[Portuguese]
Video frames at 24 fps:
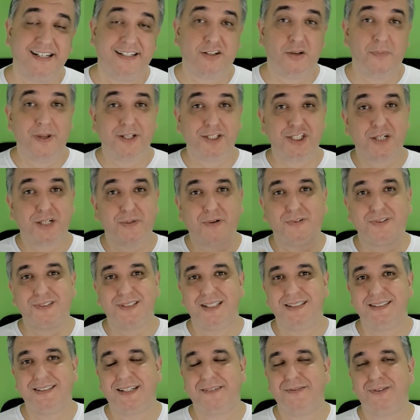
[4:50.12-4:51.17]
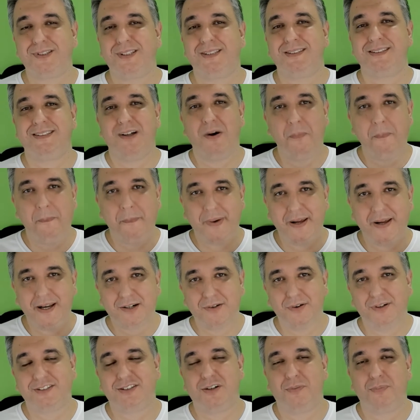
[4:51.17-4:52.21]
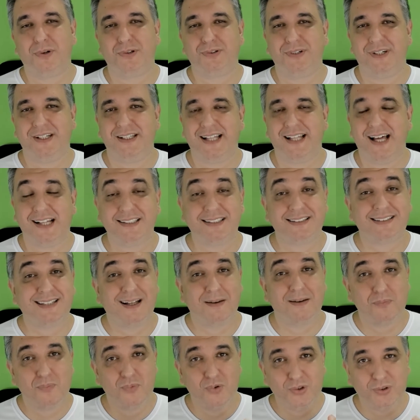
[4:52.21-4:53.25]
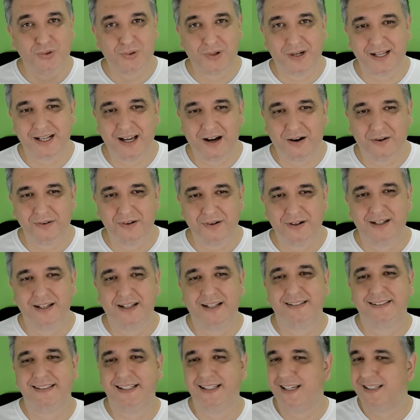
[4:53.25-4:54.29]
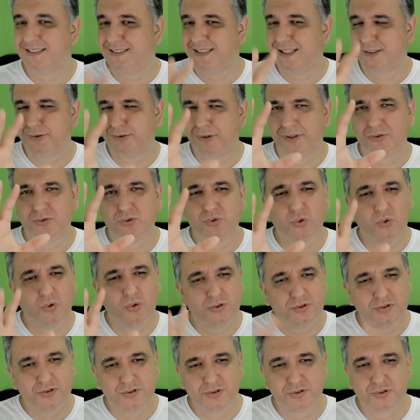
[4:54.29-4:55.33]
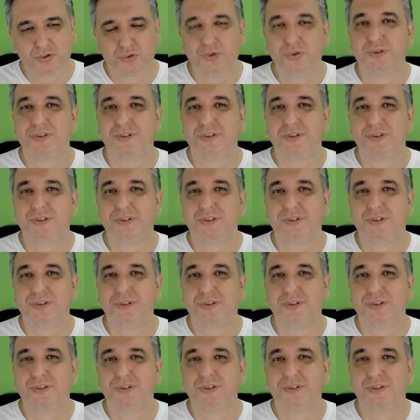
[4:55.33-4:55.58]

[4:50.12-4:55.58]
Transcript: minha dica para vocês é que vocês não percam essa oportunidade, está muito legal. Tem acesso a todos os cursos